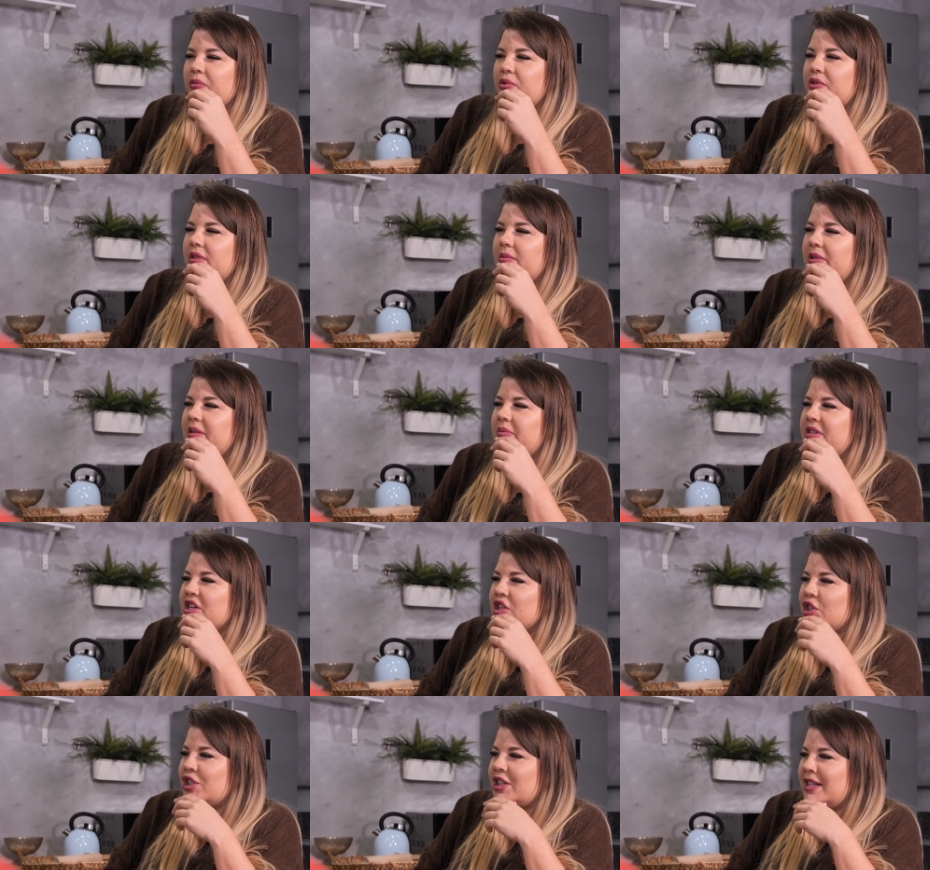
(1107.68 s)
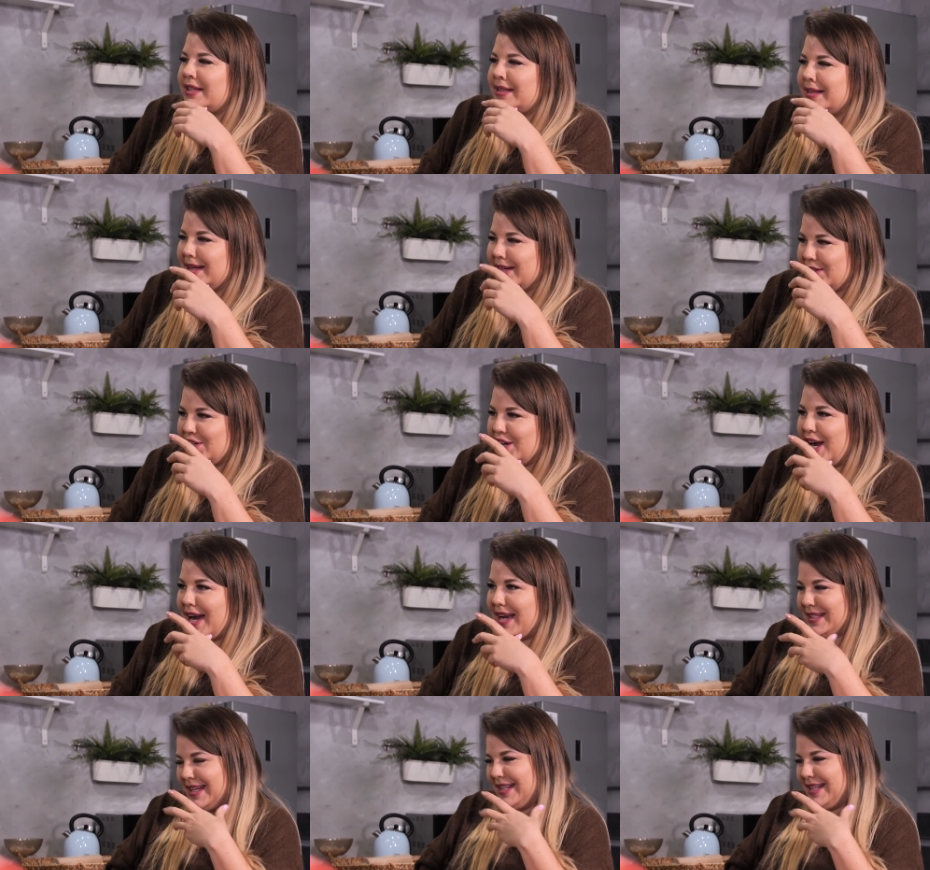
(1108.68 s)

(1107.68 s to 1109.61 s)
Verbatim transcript: Может быть, мне шить начать?